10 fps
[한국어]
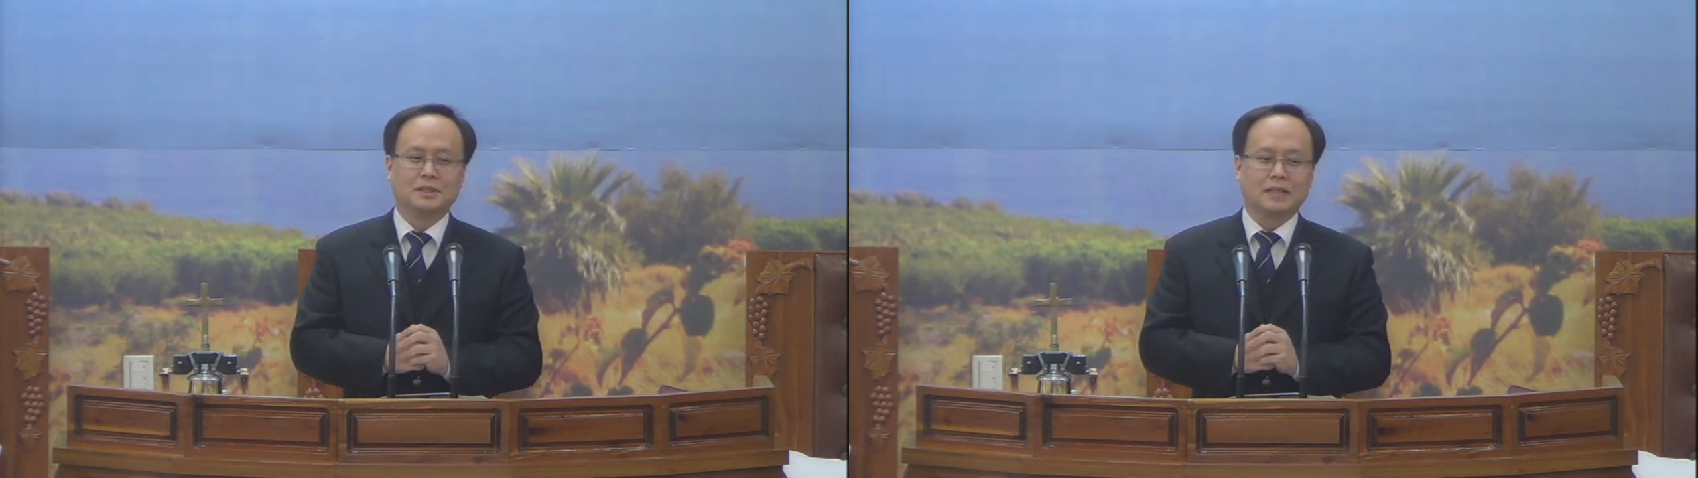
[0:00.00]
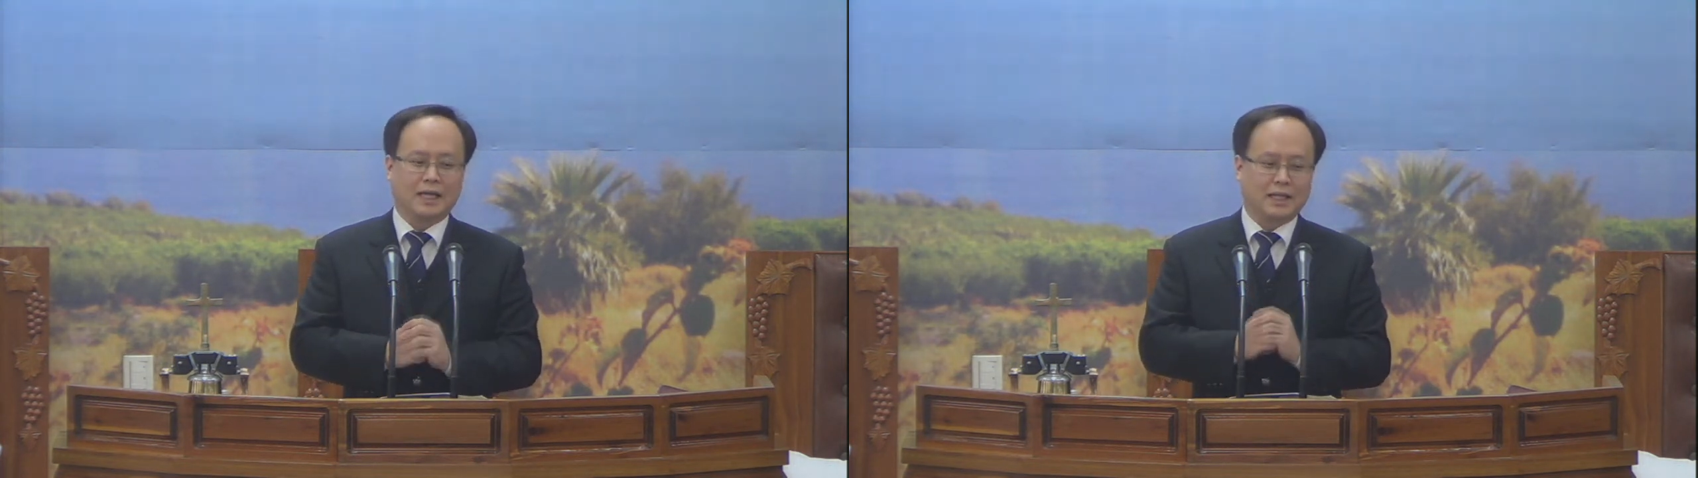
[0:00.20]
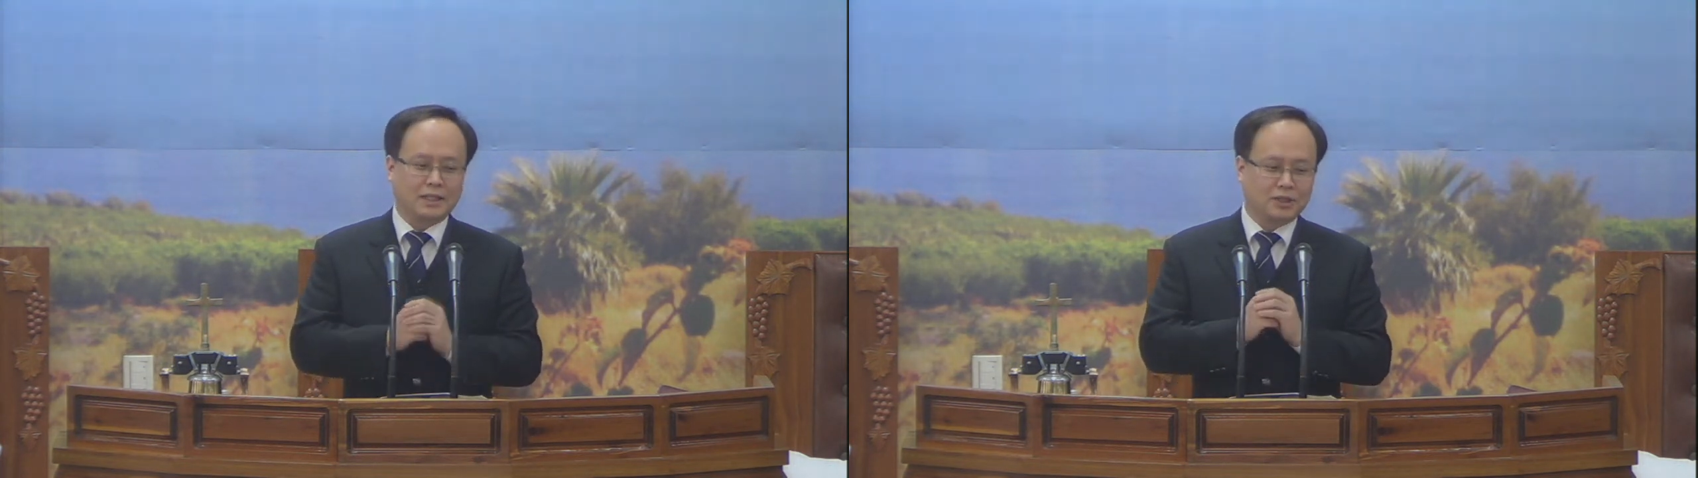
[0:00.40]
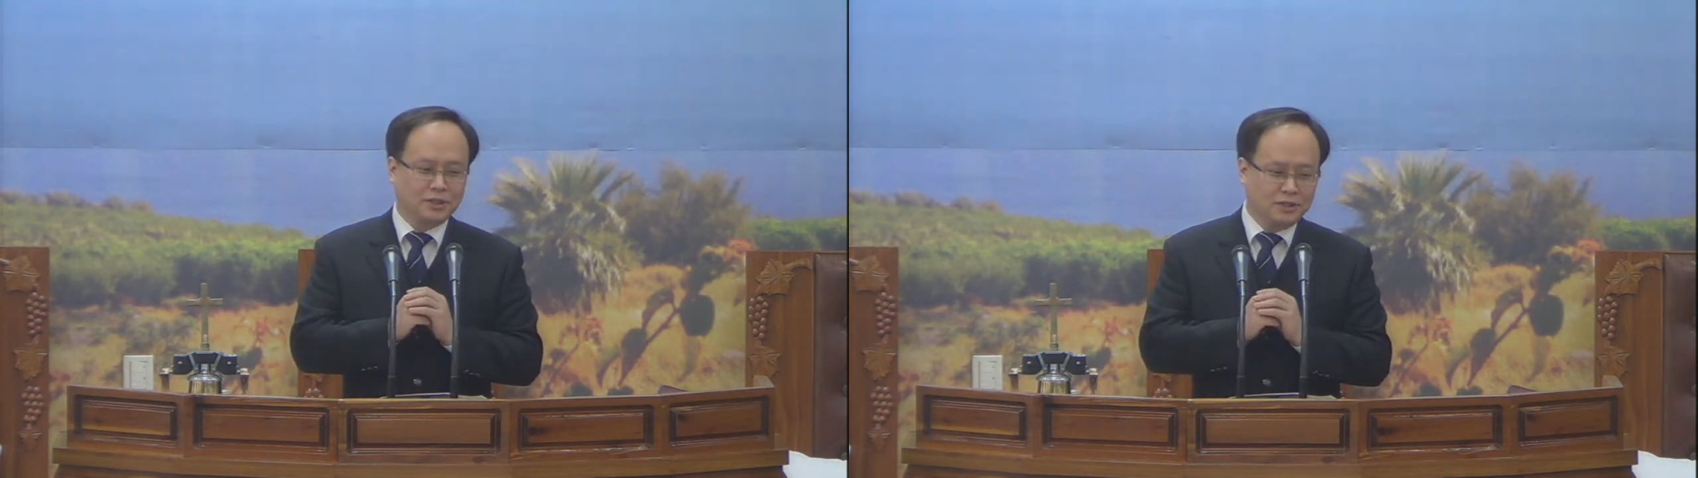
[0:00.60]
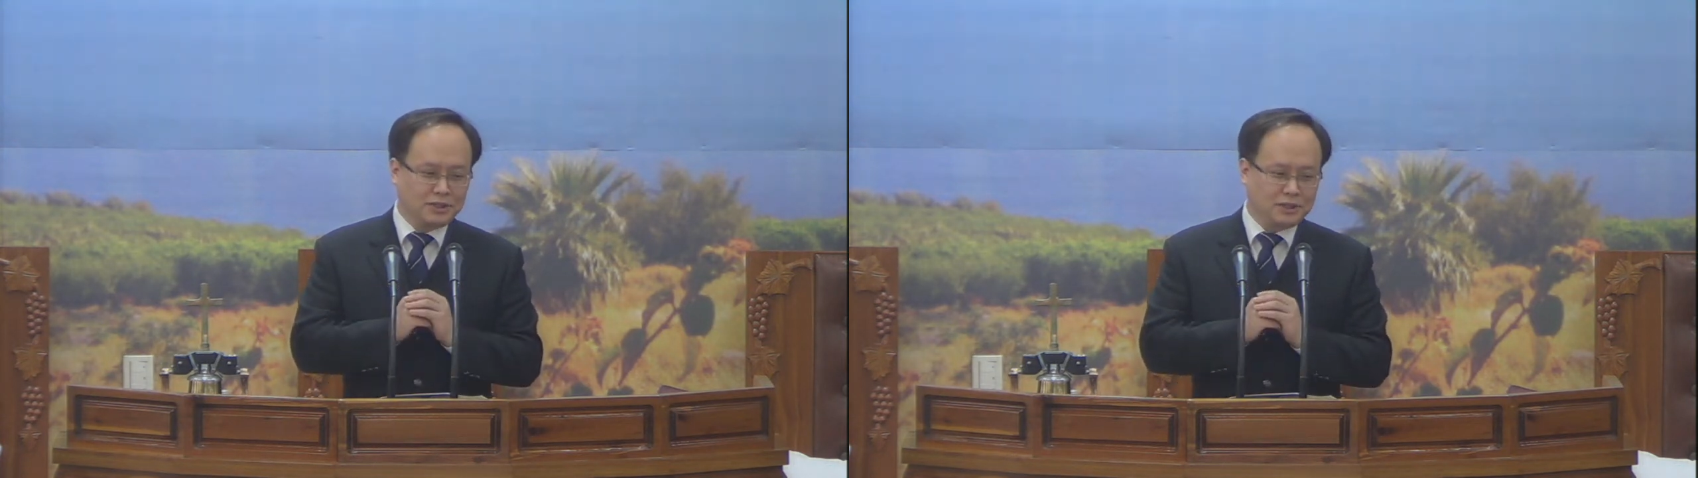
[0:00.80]
나의
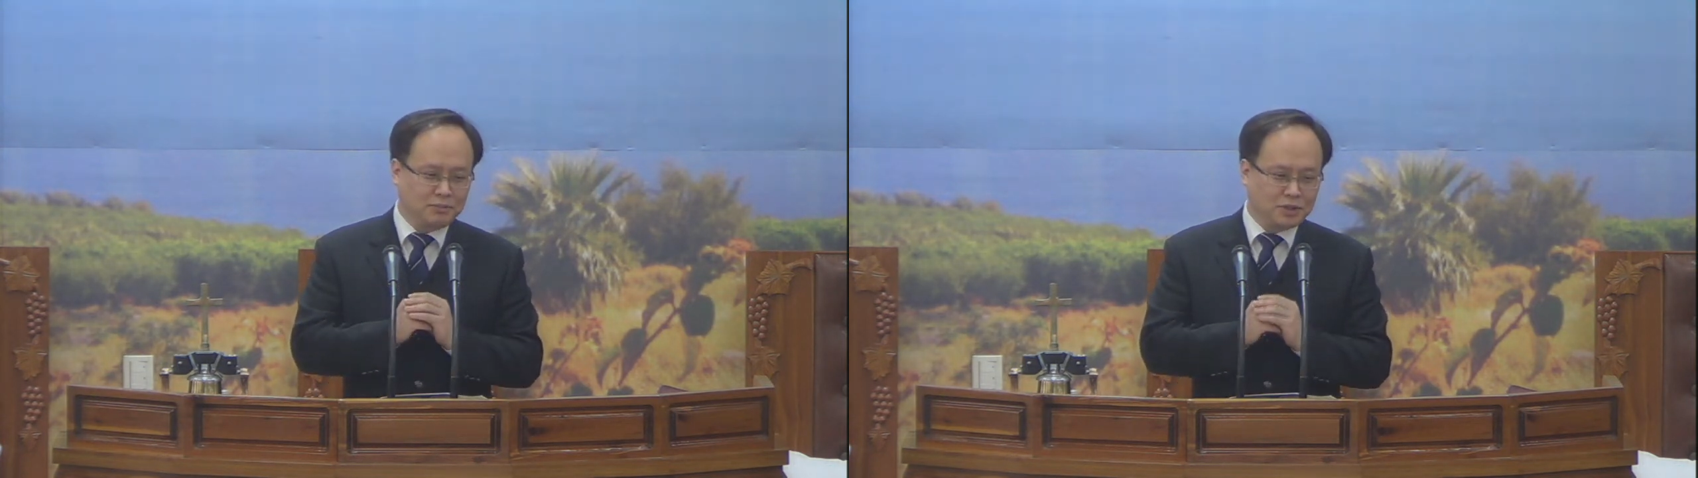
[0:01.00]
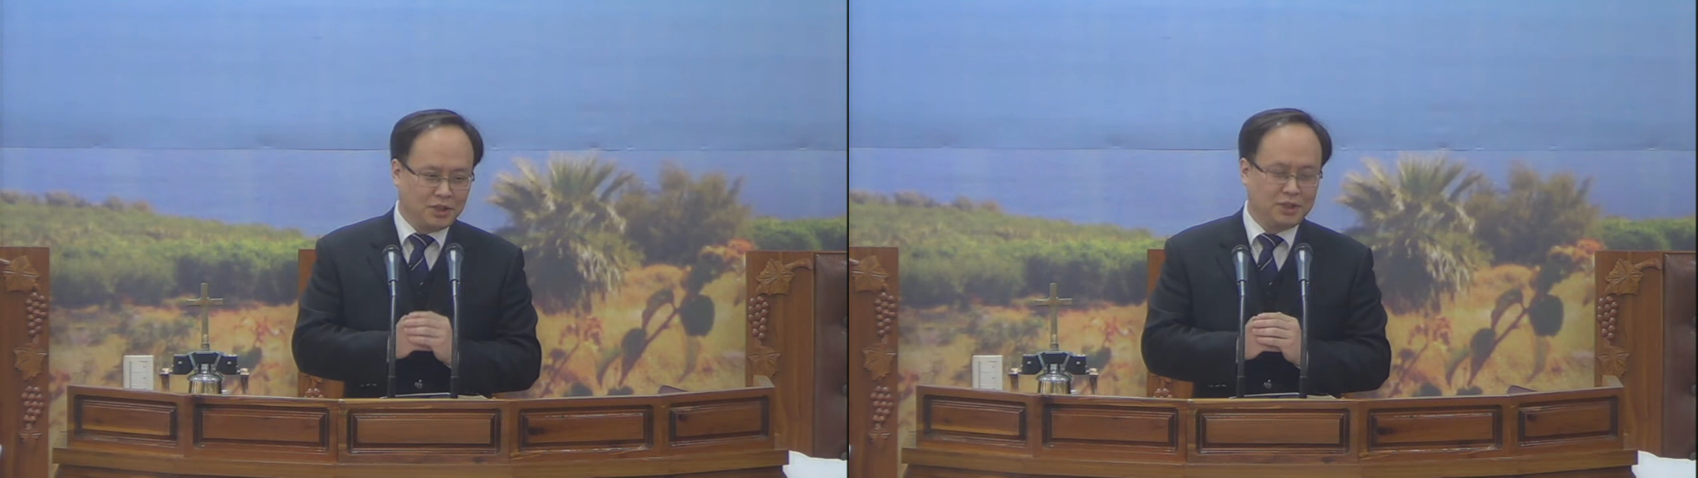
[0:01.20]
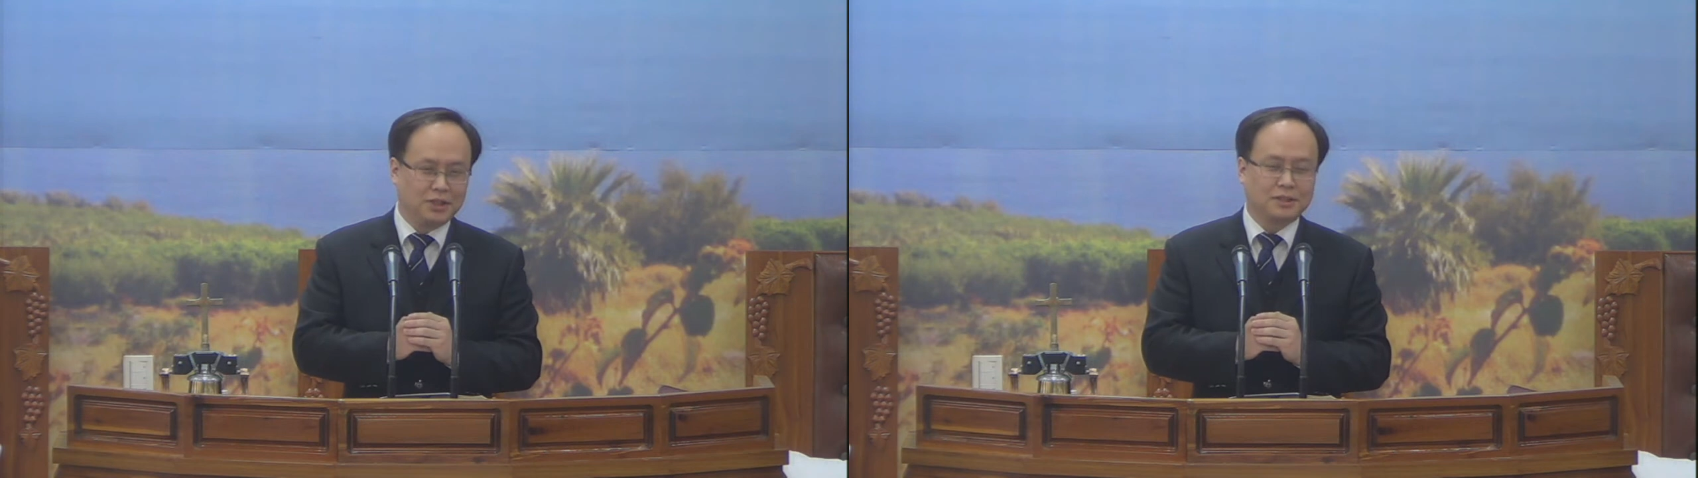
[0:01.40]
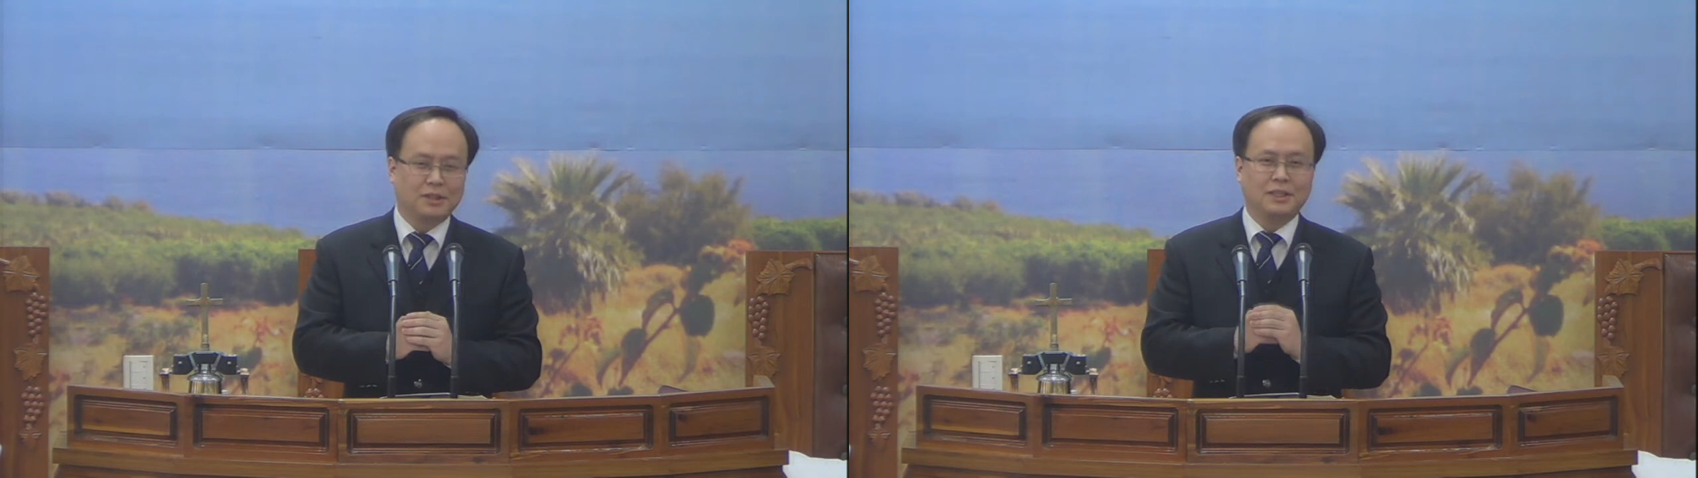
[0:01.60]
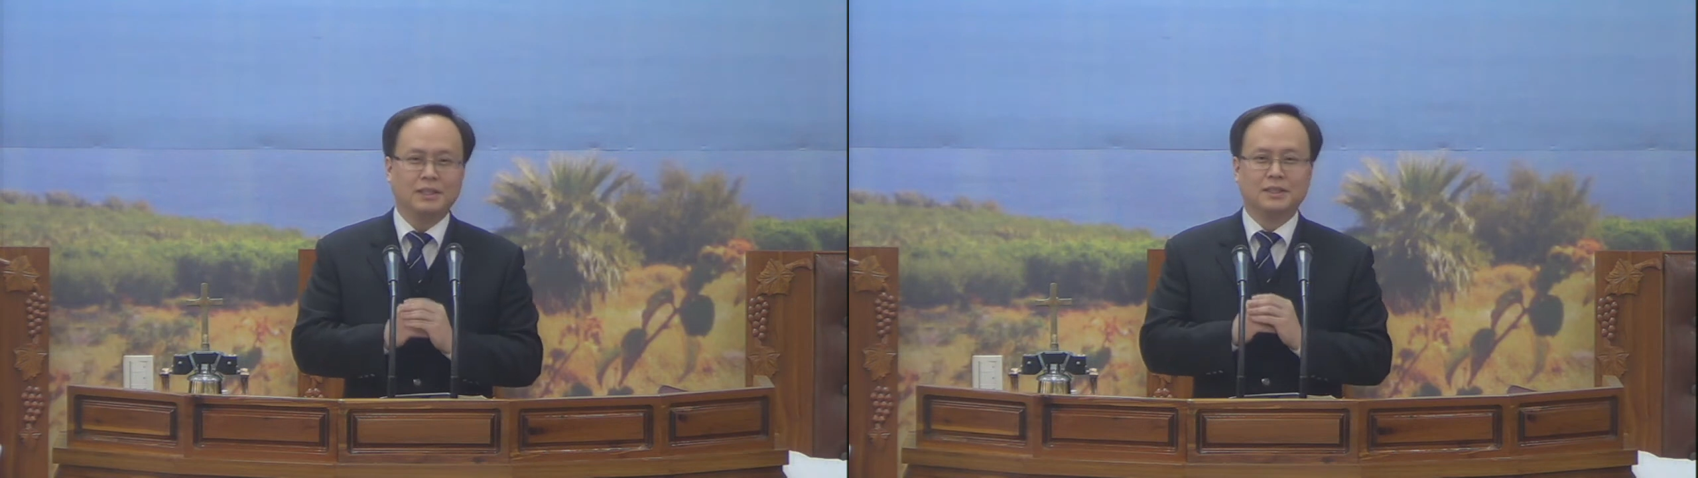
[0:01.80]
전심
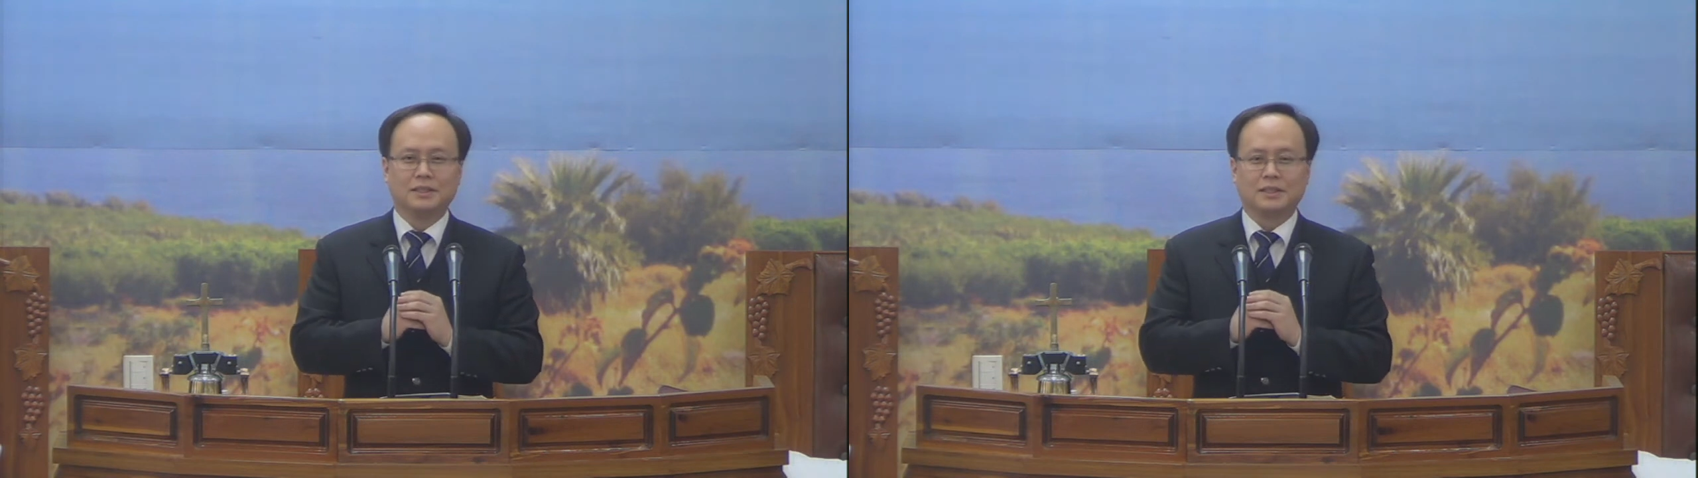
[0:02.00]
전력을